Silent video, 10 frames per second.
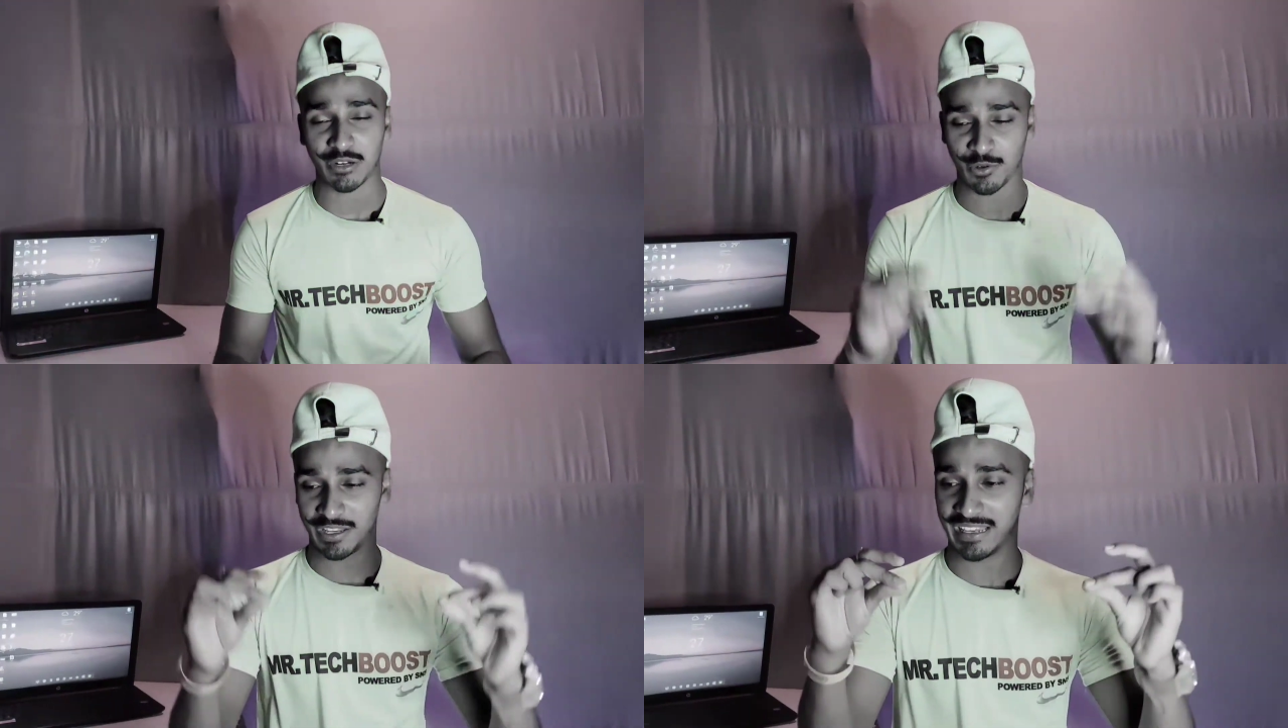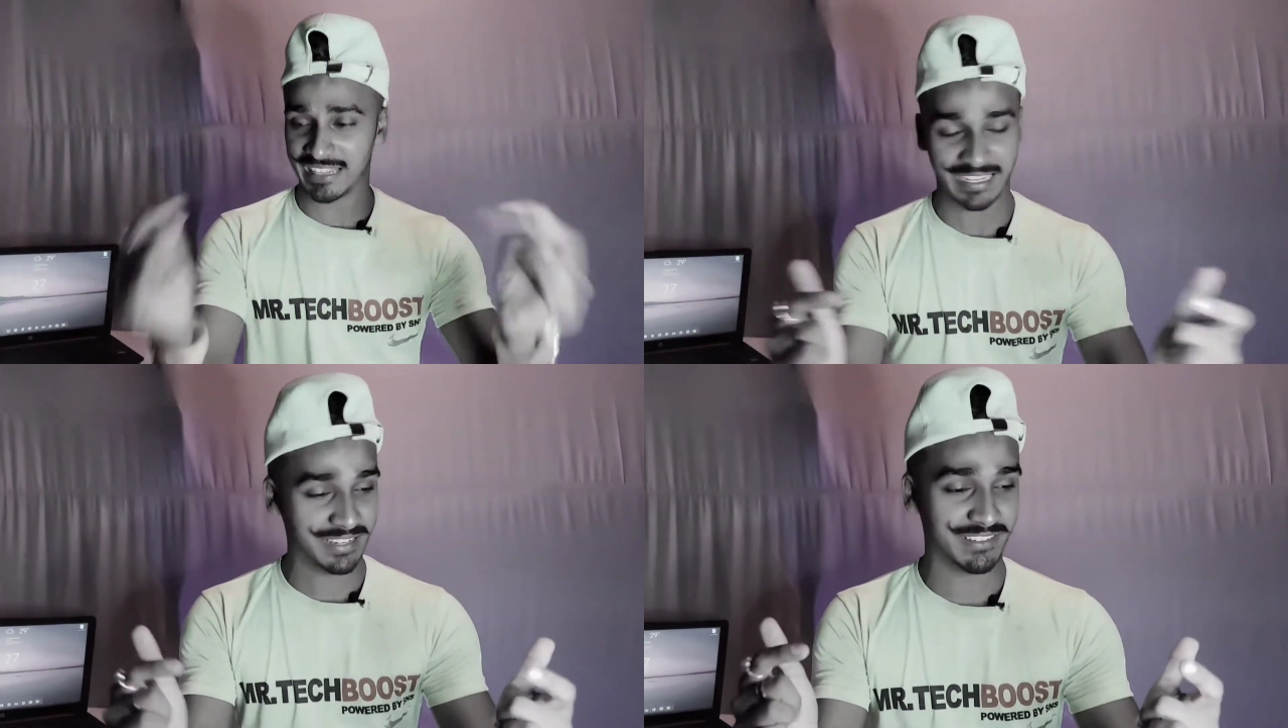చూశారో
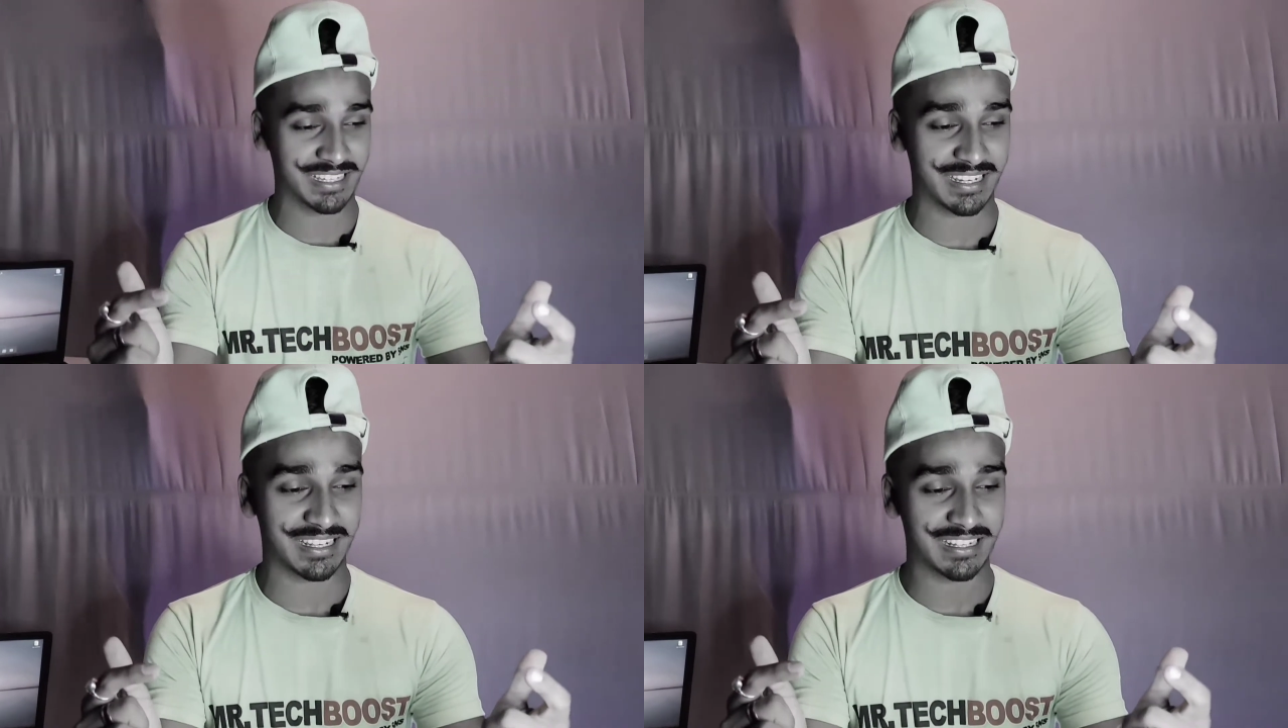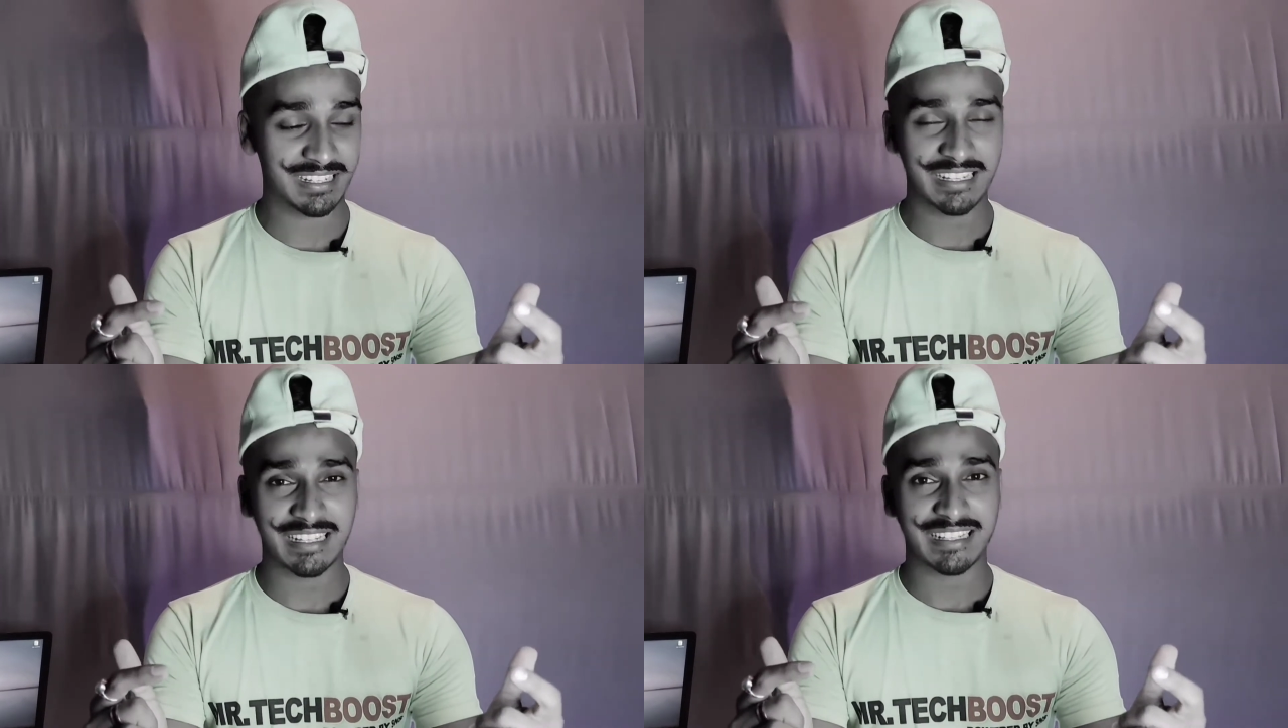ఈ
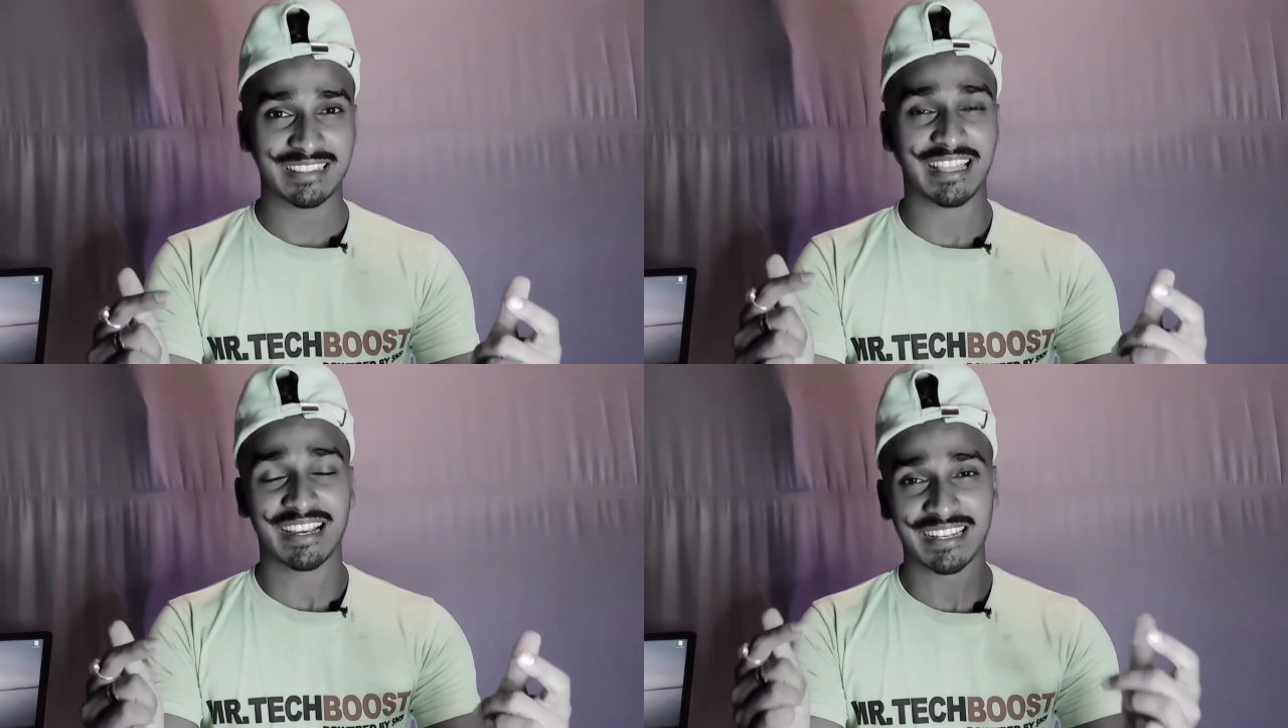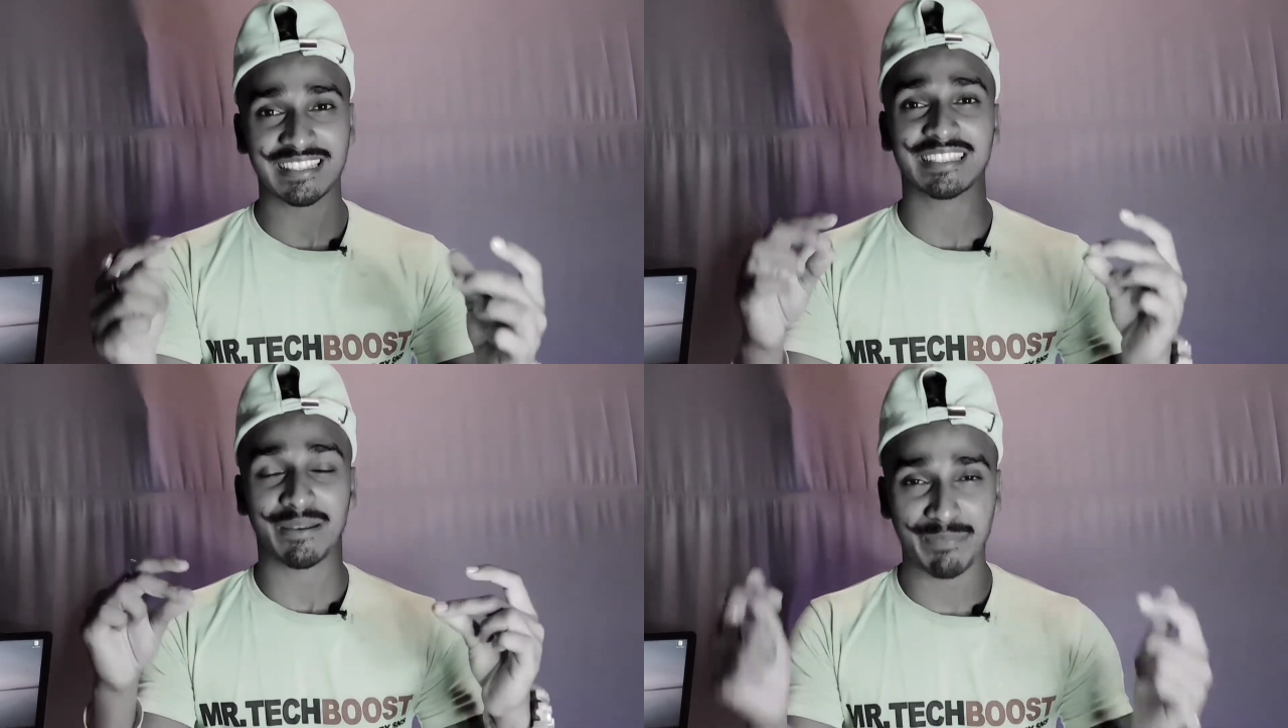విధంగా
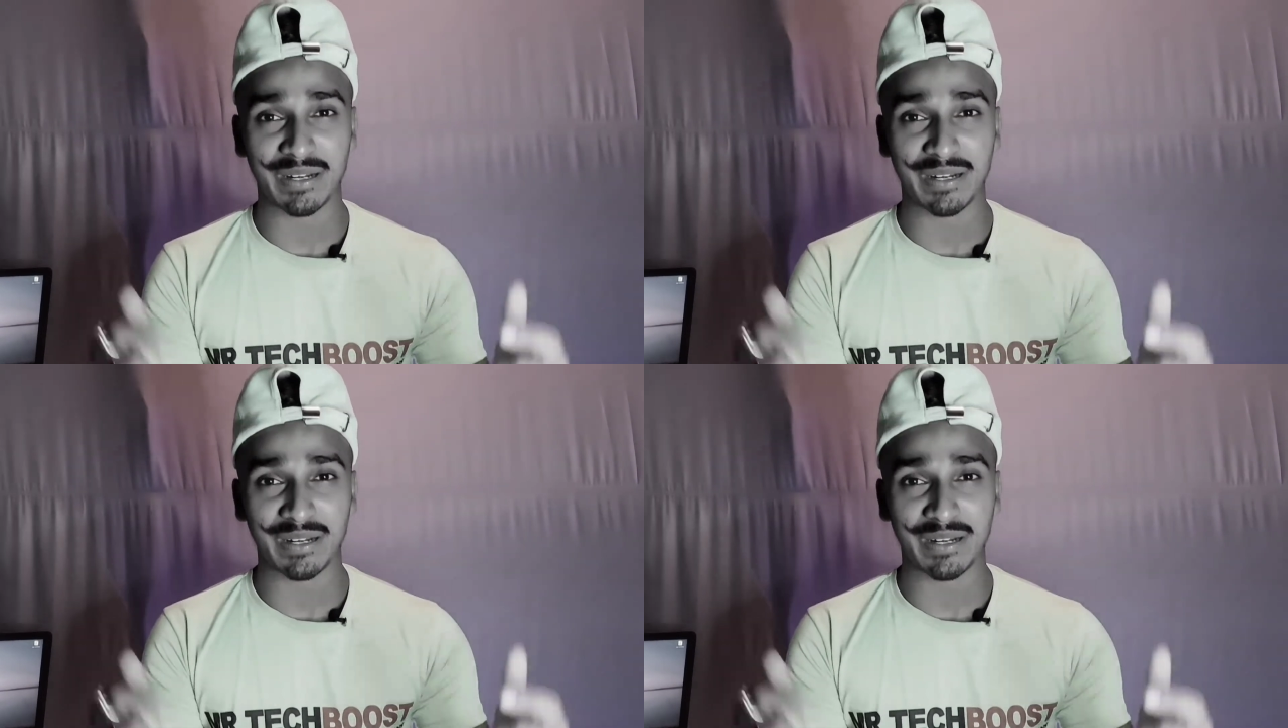నాకైతే